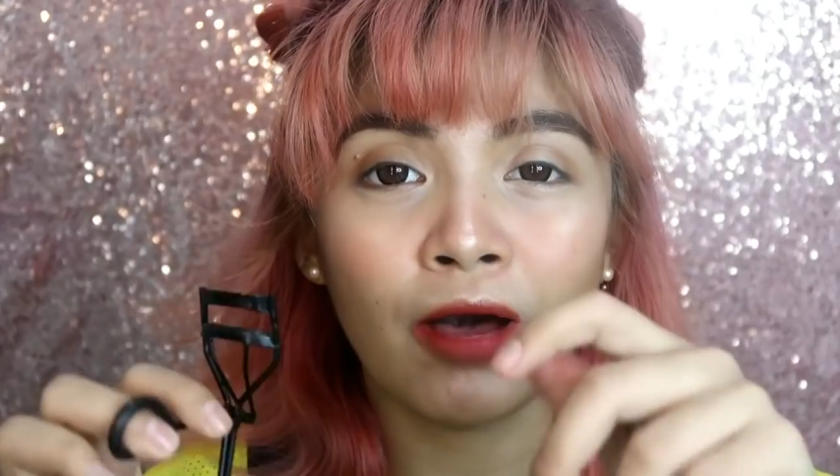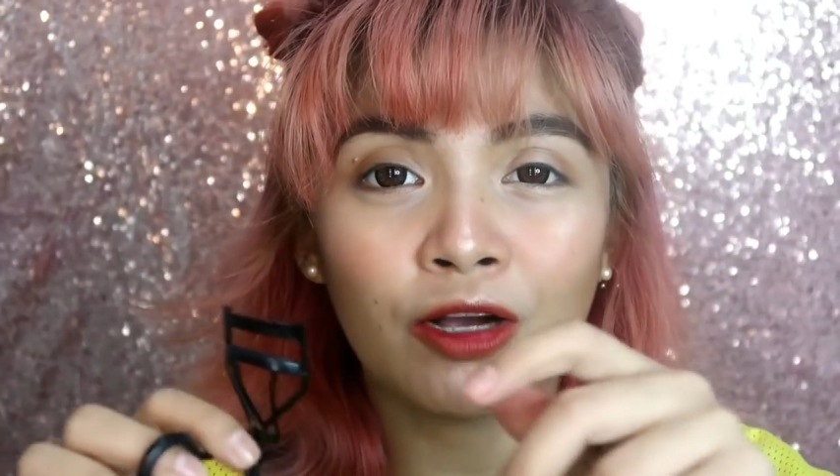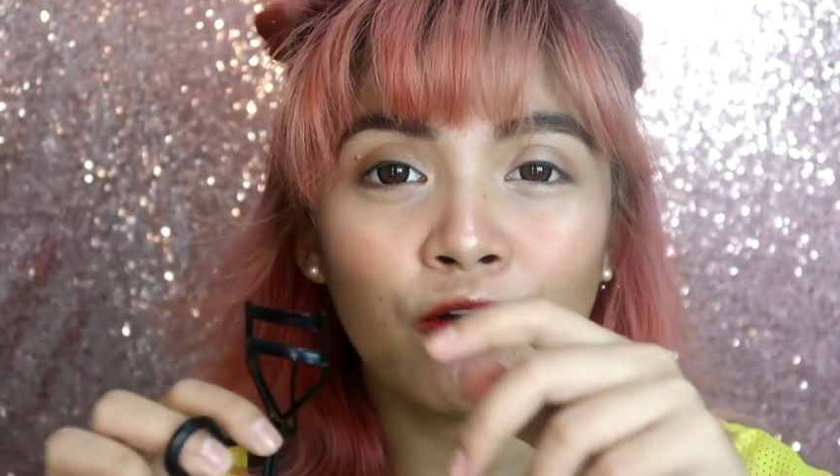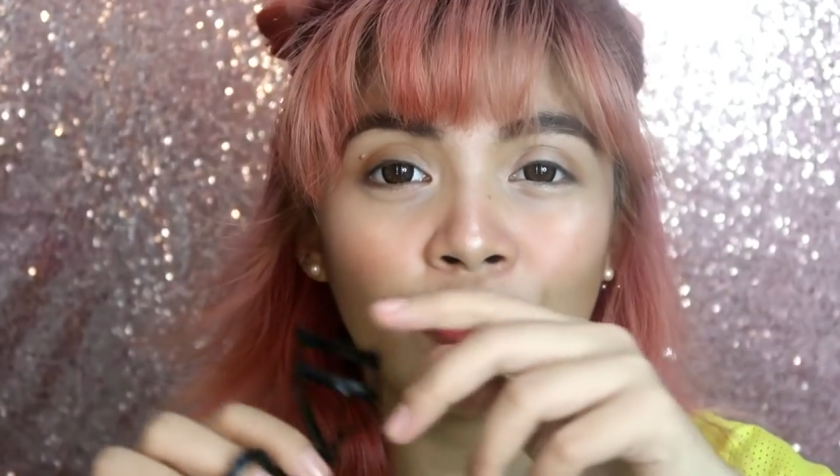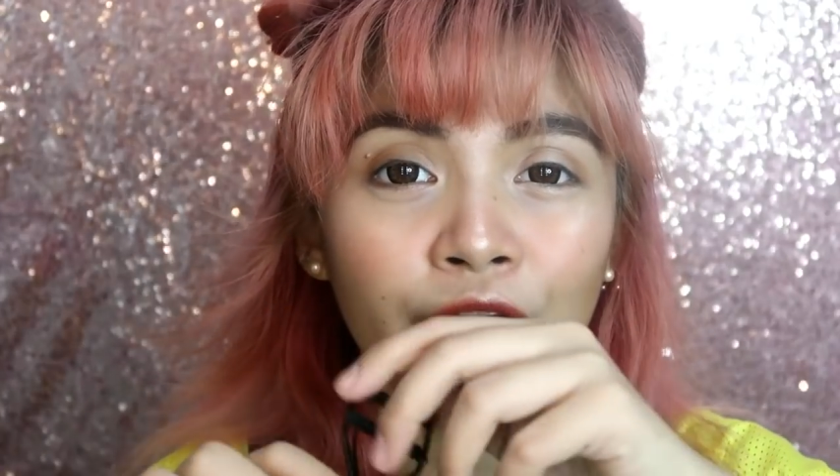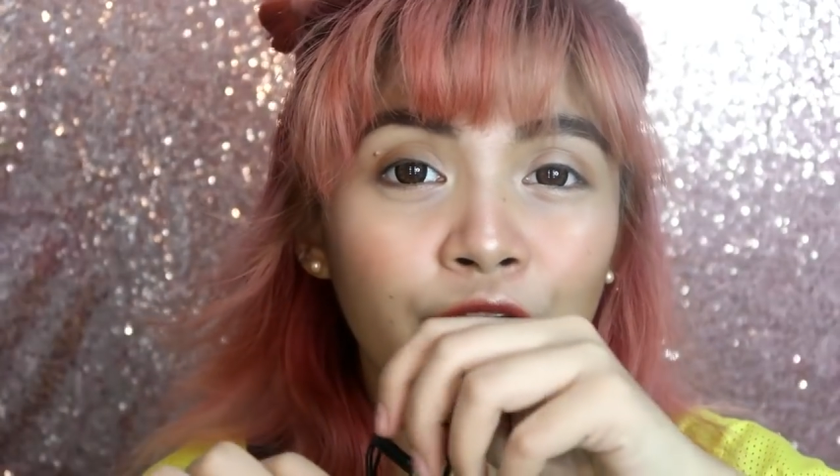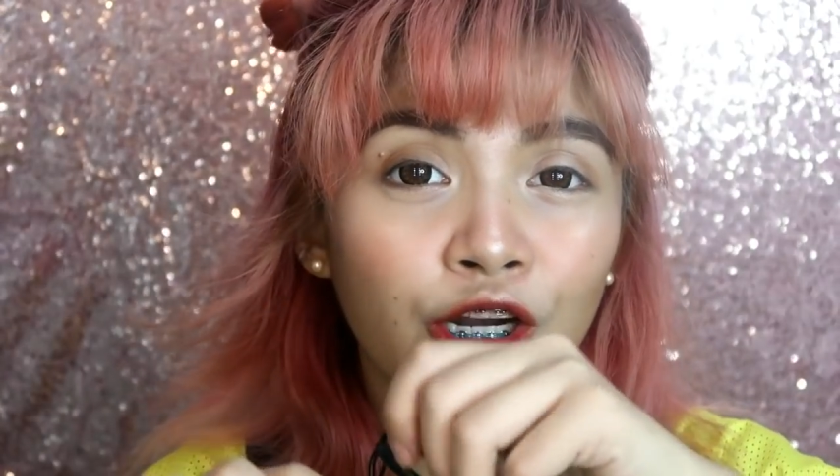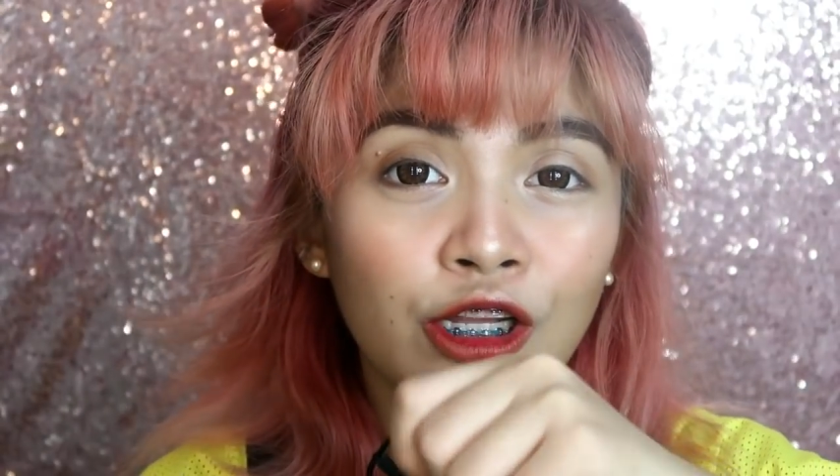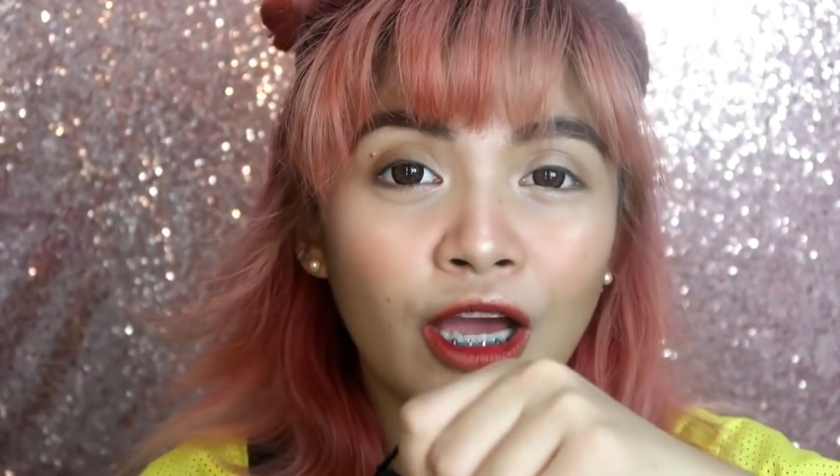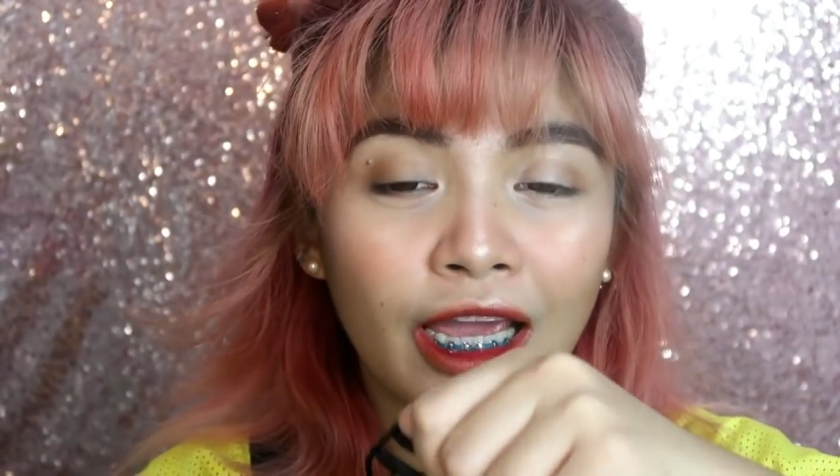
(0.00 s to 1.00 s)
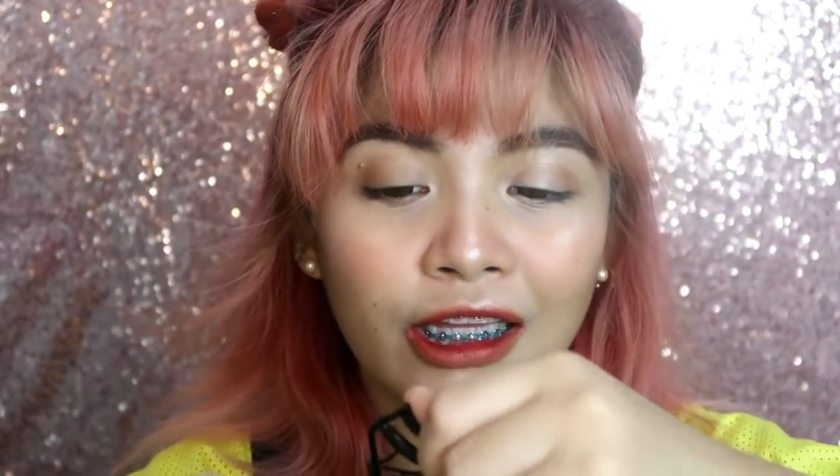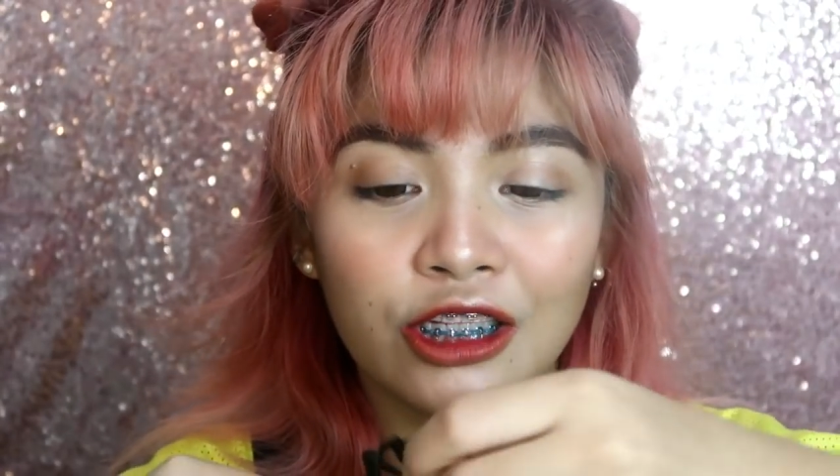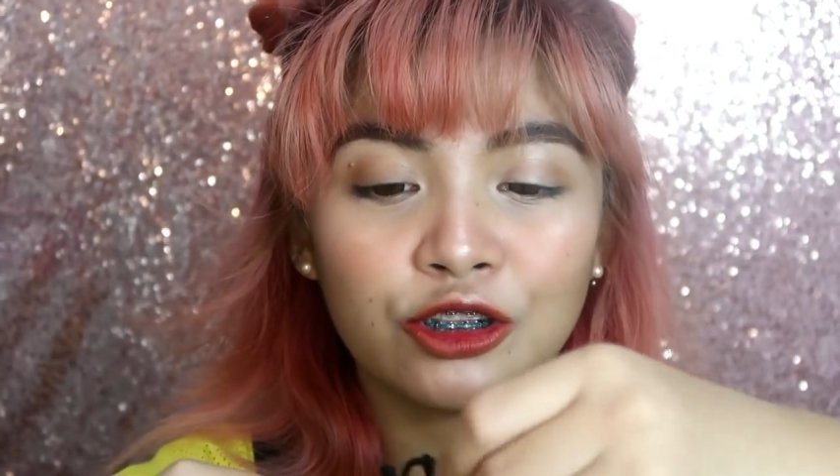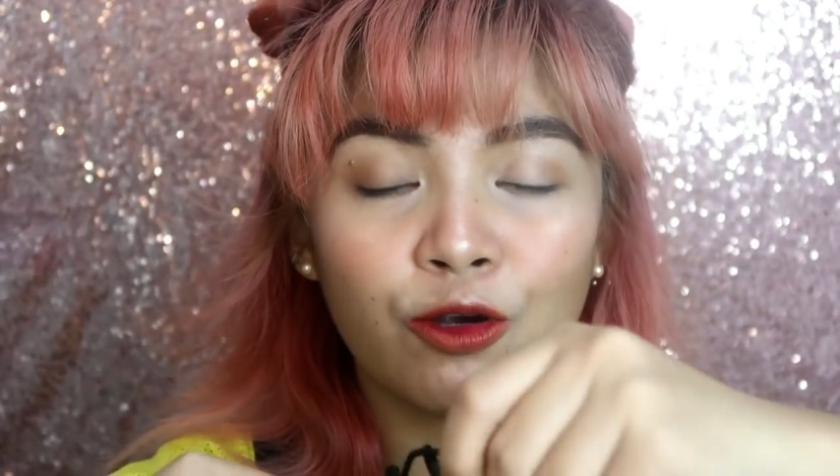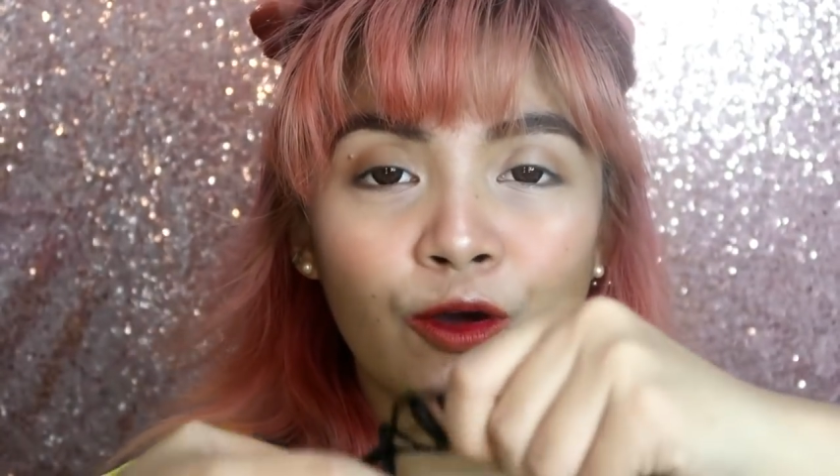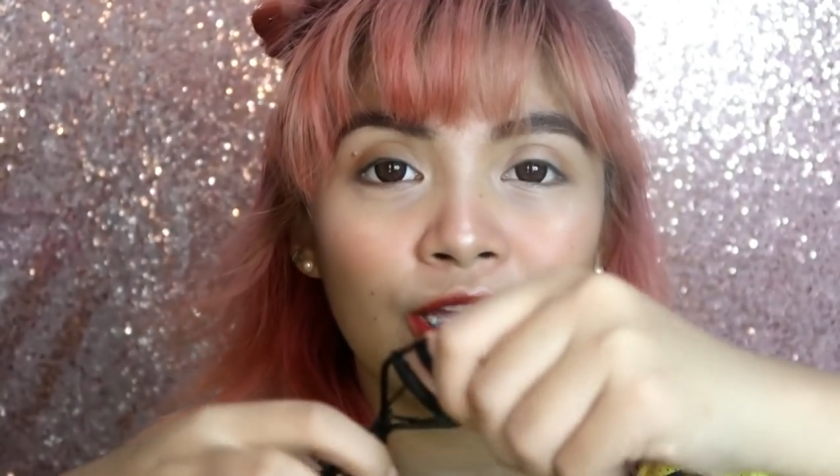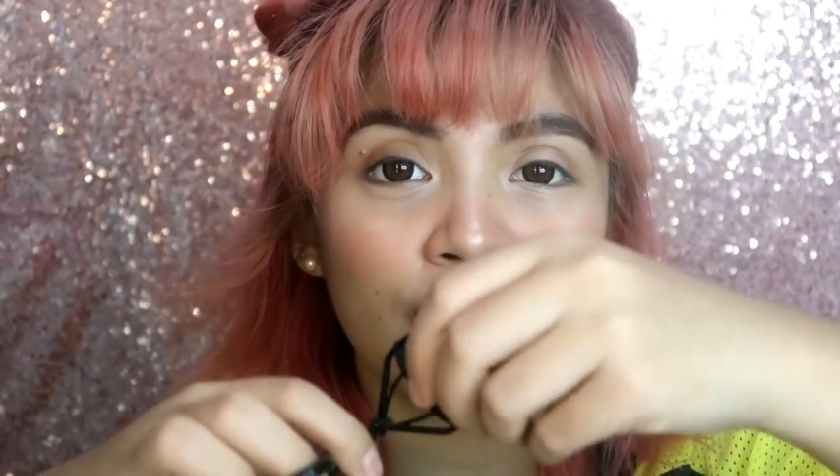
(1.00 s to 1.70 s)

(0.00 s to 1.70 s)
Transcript: Bago ko i-curl yung eyelash ko,